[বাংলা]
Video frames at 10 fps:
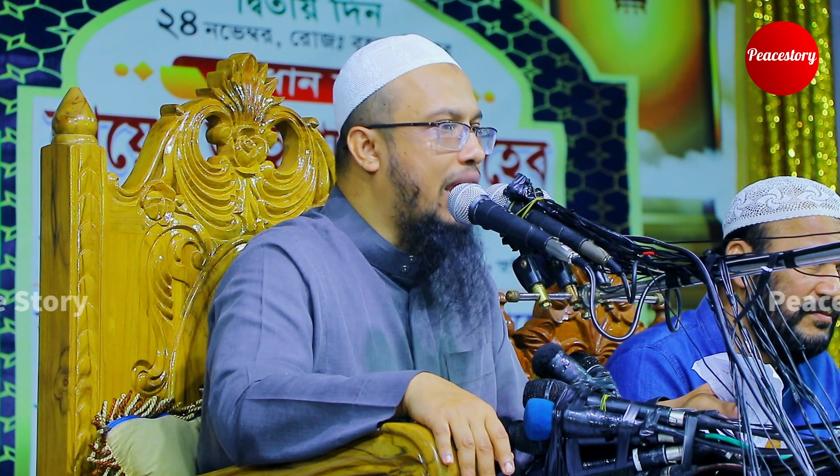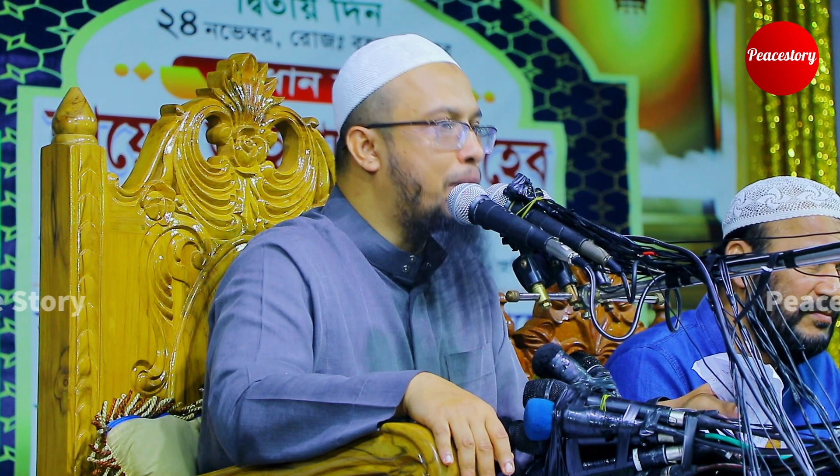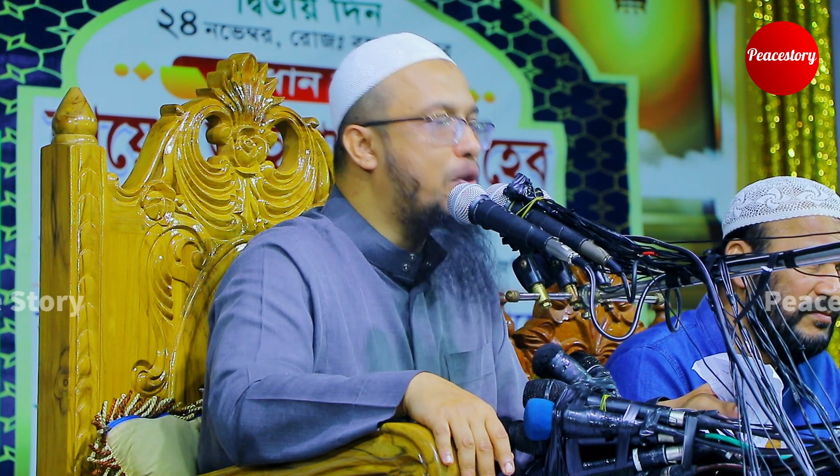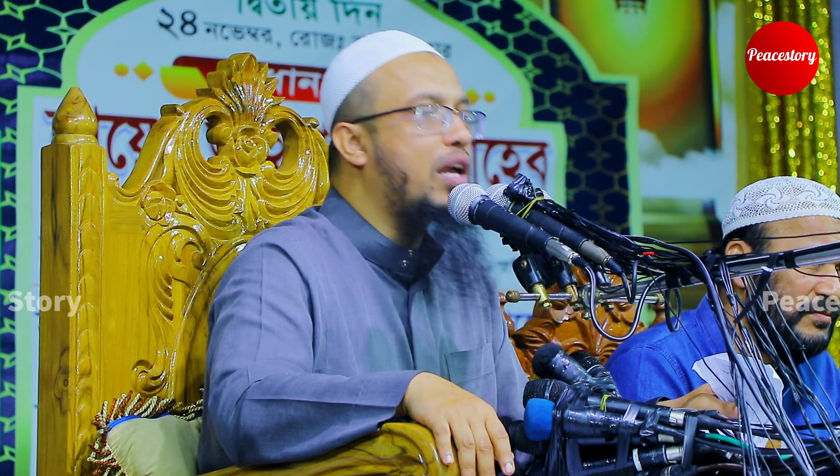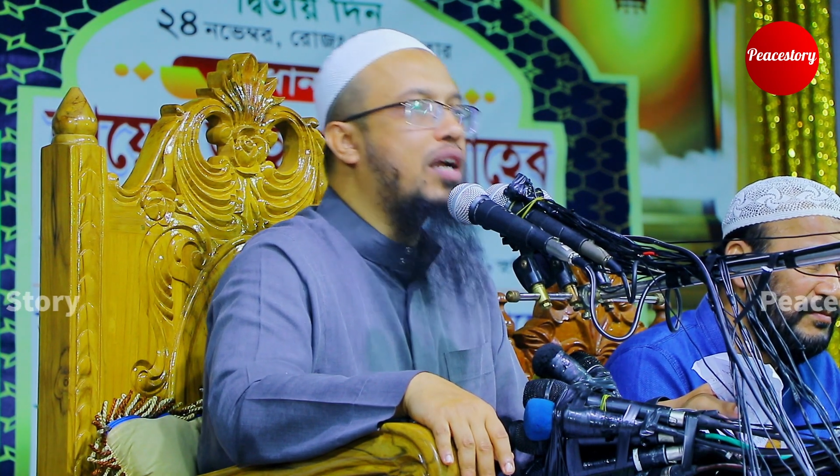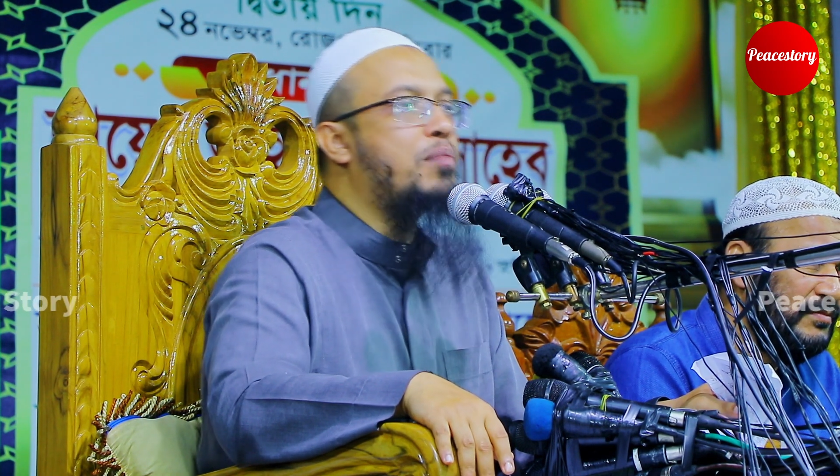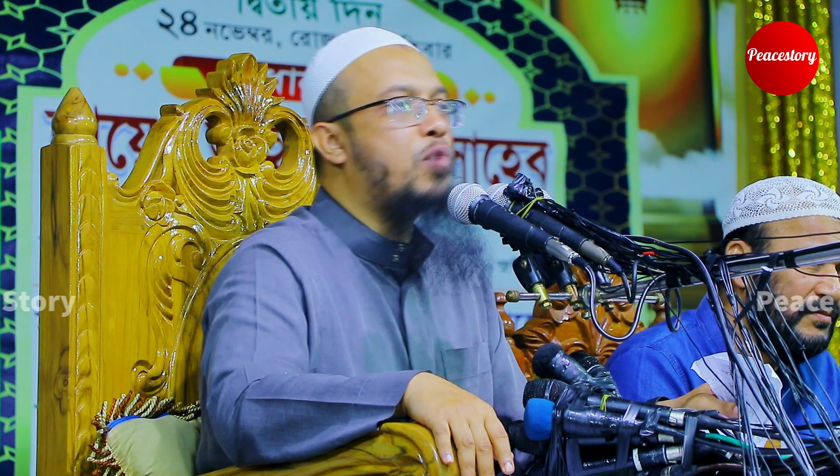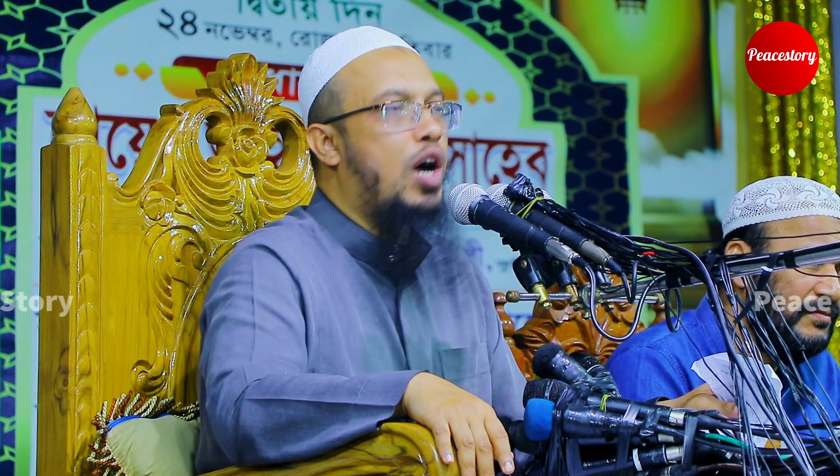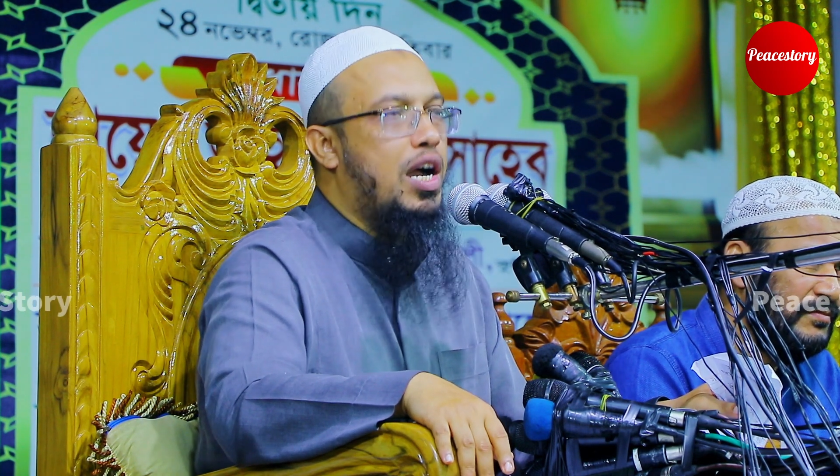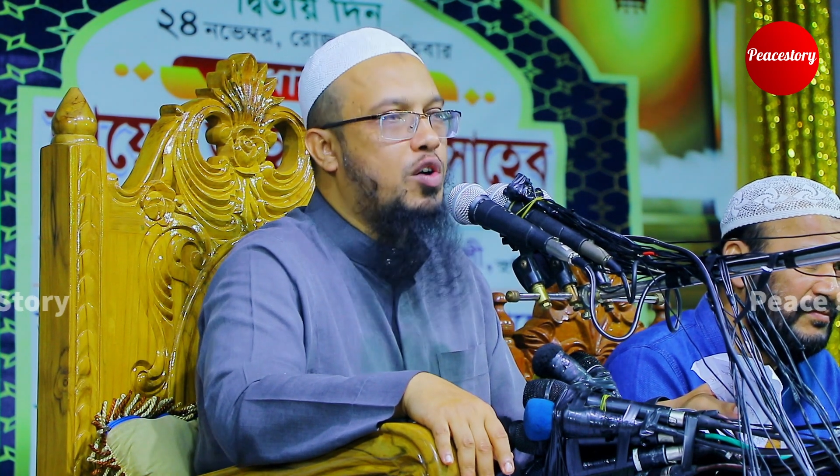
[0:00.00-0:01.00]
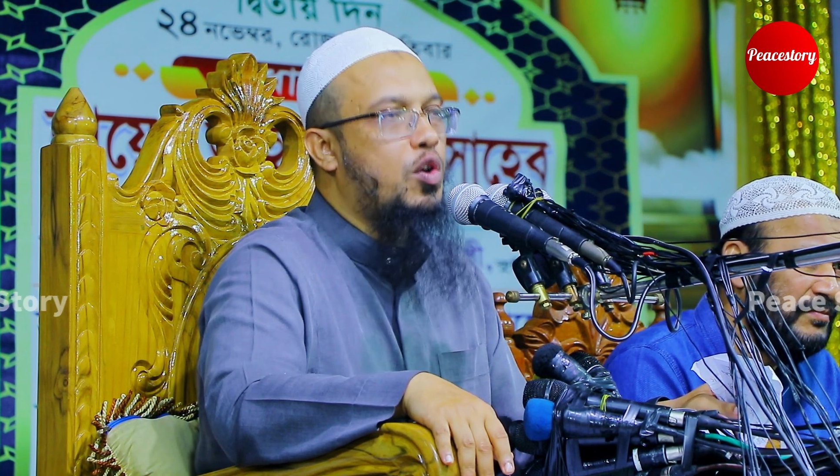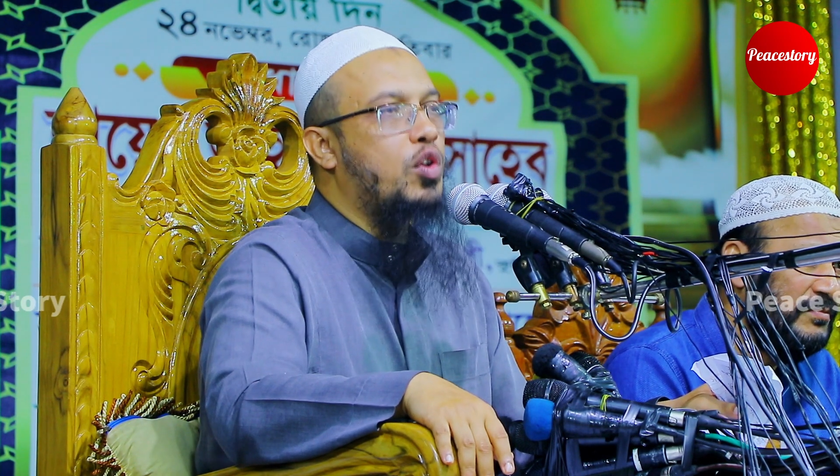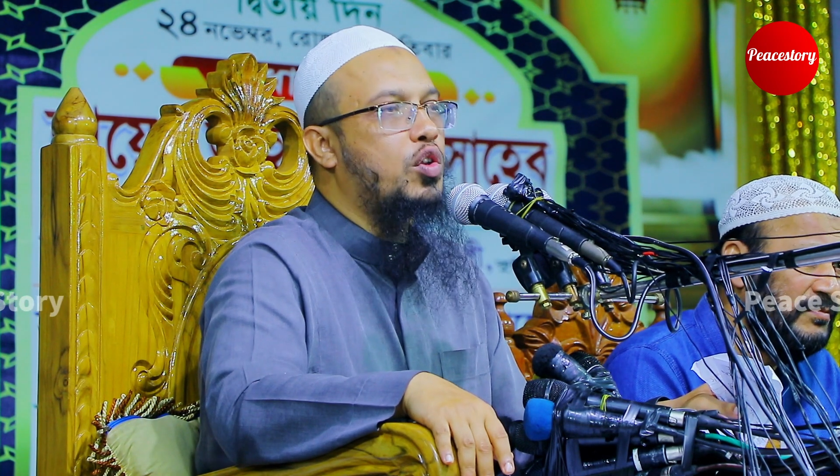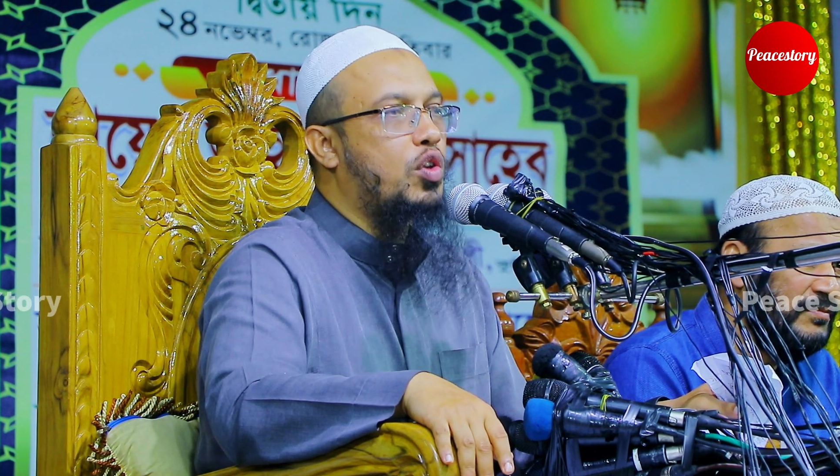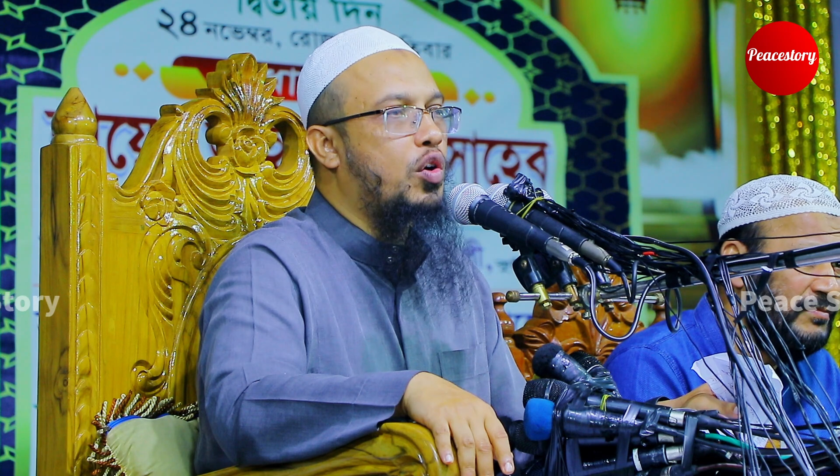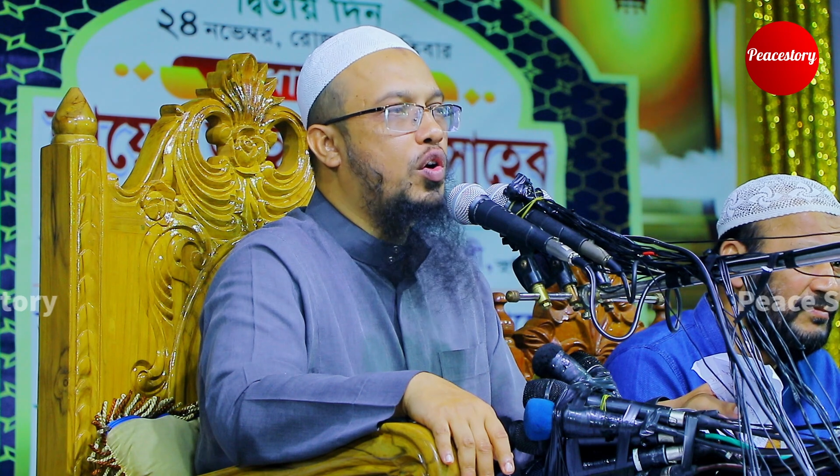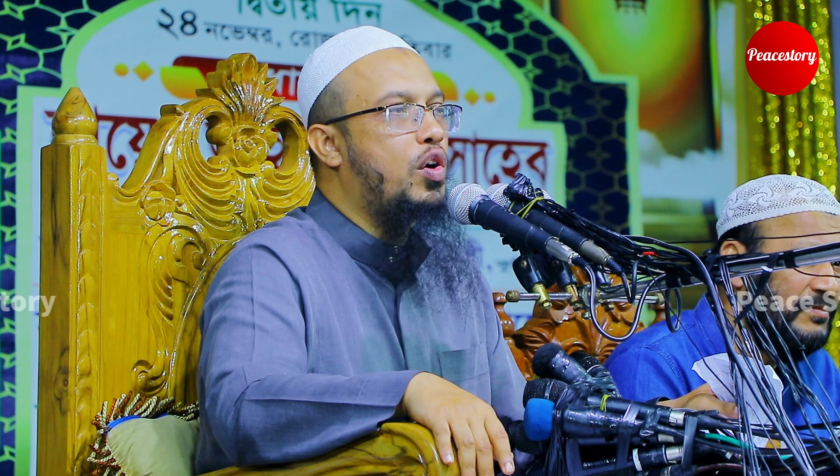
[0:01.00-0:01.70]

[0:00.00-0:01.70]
এমন এক মহাগ্রন্থ